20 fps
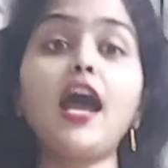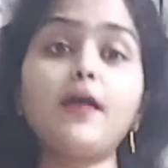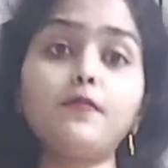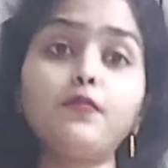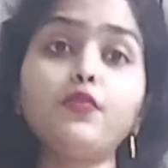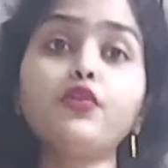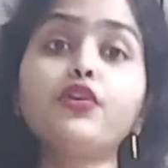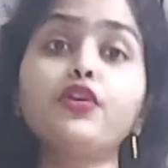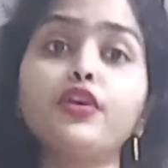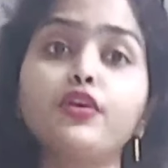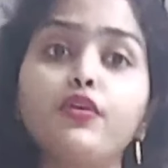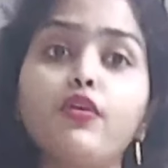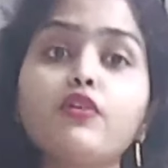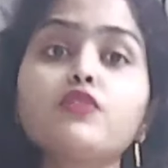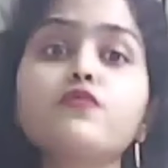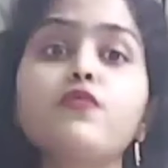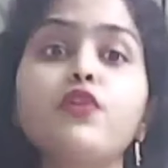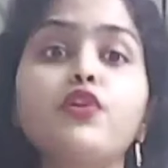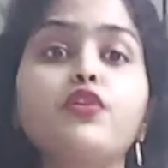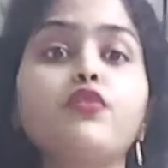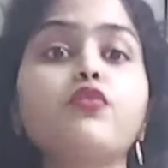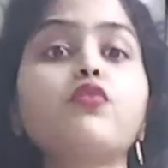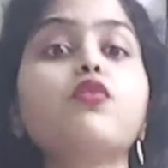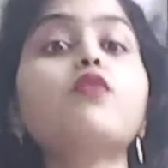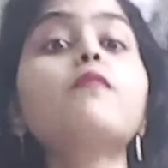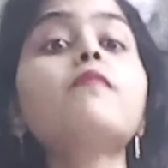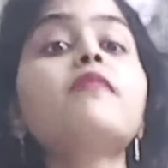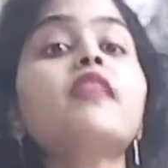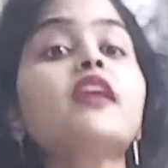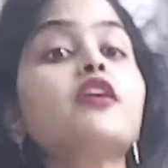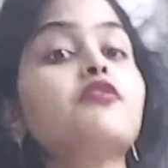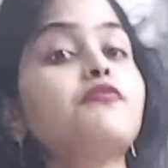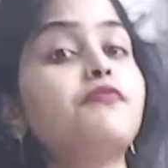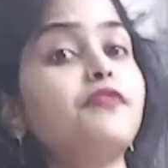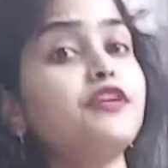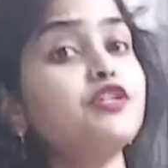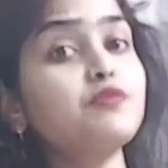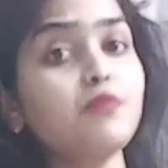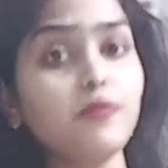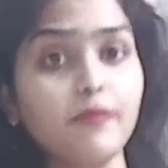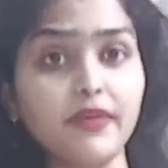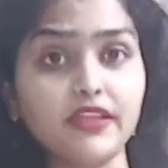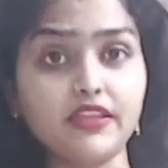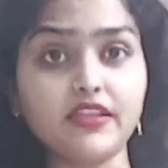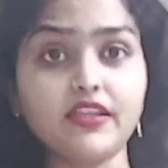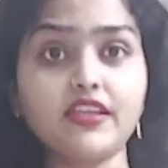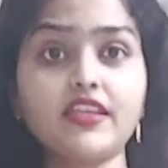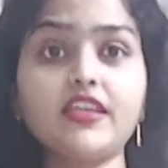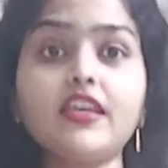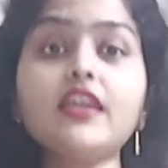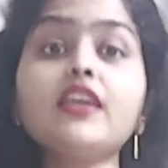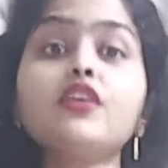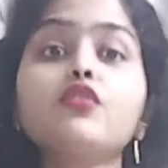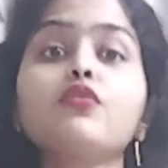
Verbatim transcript: आप लोग डिटॉक्स वाटर को फ्रिज में मत रखिए